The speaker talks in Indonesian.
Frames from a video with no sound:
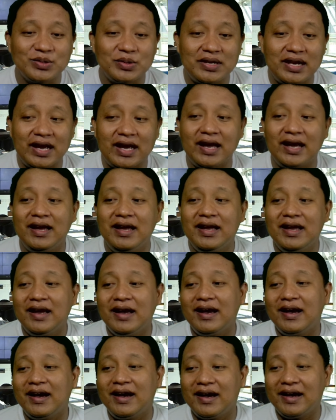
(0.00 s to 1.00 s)
sudah
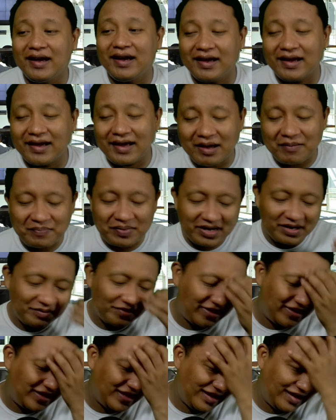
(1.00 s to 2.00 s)
uh, uh, apa
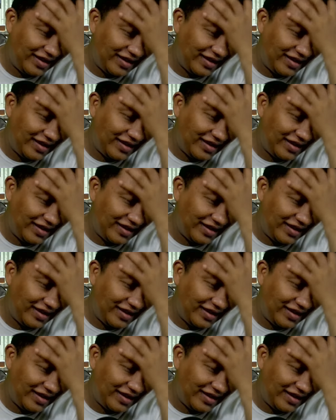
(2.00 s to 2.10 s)
namanya?